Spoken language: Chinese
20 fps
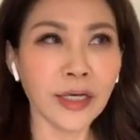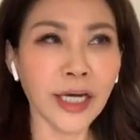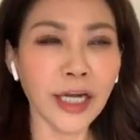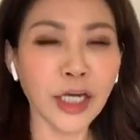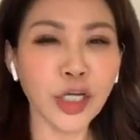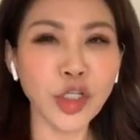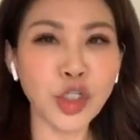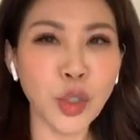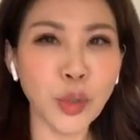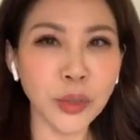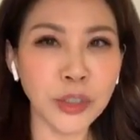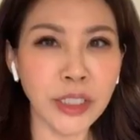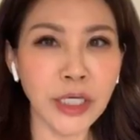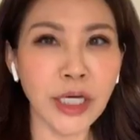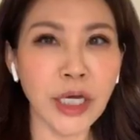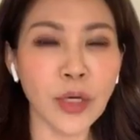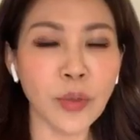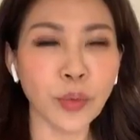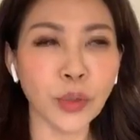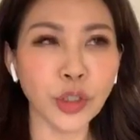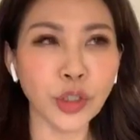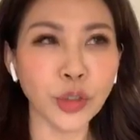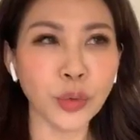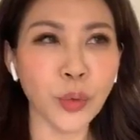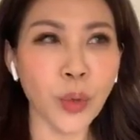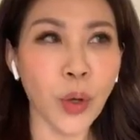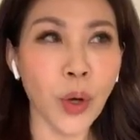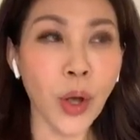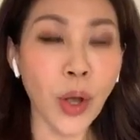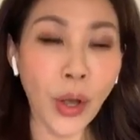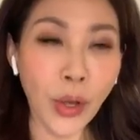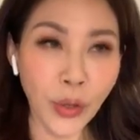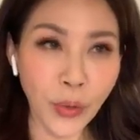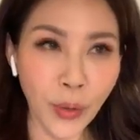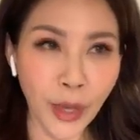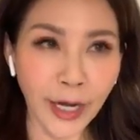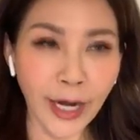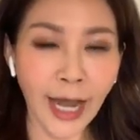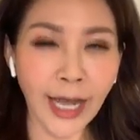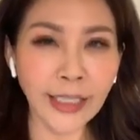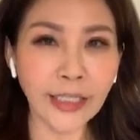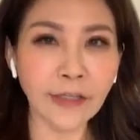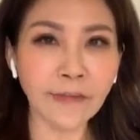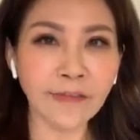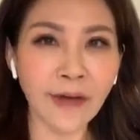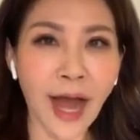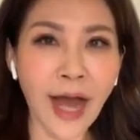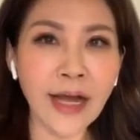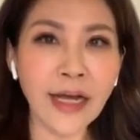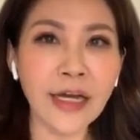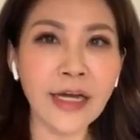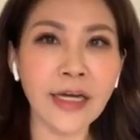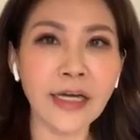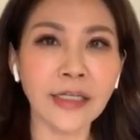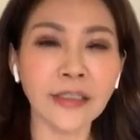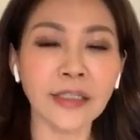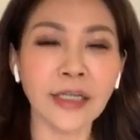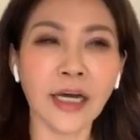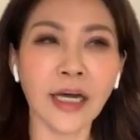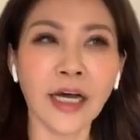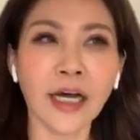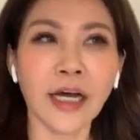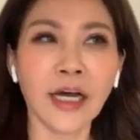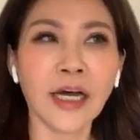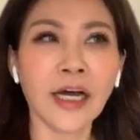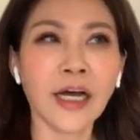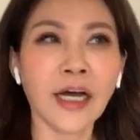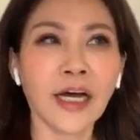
那个中介跟我说，原来的房客呢，